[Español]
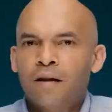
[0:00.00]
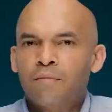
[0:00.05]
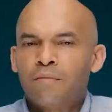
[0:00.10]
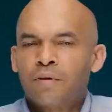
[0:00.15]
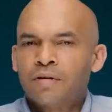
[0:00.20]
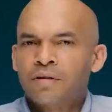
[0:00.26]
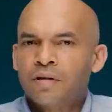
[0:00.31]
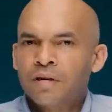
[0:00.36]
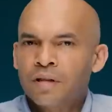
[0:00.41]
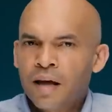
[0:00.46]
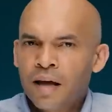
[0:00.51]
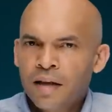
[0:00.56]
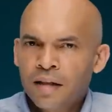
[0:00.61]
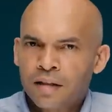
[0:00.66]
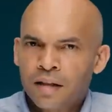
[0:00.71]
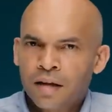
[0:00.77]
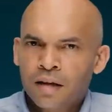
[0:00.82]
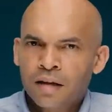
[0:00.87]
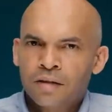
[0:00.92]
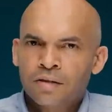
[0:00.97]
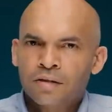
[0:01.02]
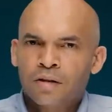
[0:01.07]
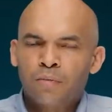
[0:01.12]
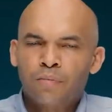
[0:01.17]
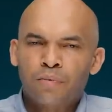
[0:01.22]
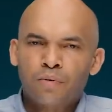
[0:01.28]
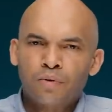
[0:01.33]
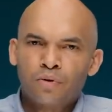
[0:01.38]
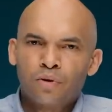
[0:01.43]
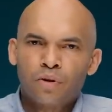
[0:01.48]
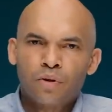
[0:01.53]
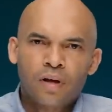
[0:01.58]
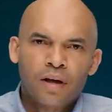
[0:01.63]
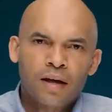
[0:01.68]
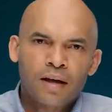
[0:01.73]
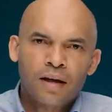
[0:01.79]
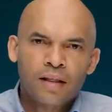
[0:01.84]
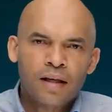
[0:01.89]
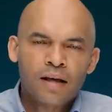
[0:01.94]
el presidente se puso
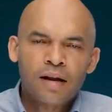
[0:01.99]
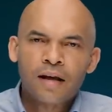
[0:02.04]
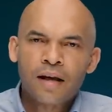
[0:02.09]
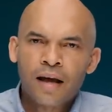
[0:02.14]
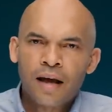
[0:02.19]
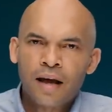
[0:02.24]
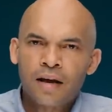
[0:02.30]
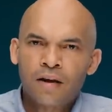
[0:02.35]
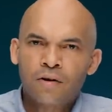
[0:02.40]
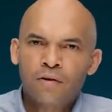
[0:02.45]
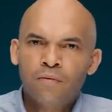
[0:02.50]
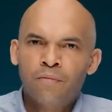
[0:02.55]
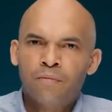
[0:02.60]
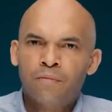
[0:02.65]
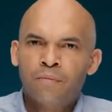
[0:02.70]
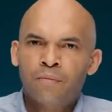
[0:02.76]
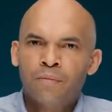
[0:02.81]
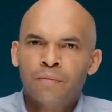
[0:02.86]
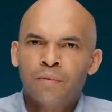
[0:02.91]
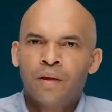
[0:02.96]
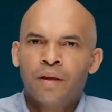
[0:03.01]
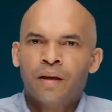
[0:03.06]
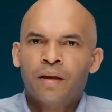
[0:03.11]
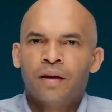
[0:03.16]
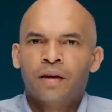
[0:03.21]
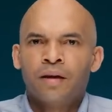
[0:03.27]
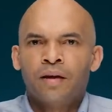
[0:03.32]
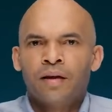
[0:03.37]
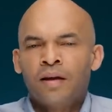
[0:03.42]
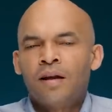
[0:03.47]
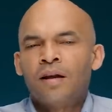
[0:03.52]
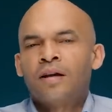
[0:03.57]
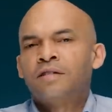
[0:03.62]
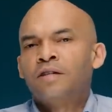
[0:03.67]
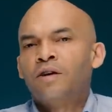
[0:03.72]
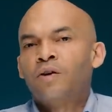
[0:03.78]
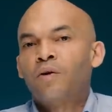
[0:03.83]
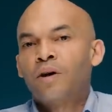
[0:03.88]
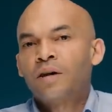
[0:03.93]
de, ligero y
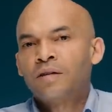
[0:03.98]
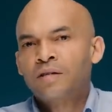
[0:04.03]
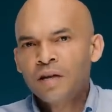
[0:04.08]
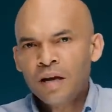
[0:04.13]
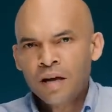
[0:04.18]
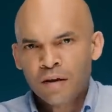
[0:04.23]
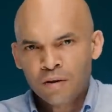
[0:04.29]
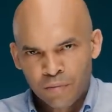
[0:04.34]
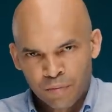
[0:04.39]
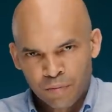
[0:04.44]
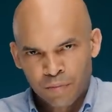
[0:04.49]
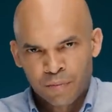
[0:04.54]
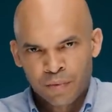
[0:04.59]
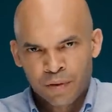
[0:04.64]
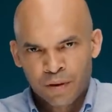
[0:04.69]
les dijo que sí.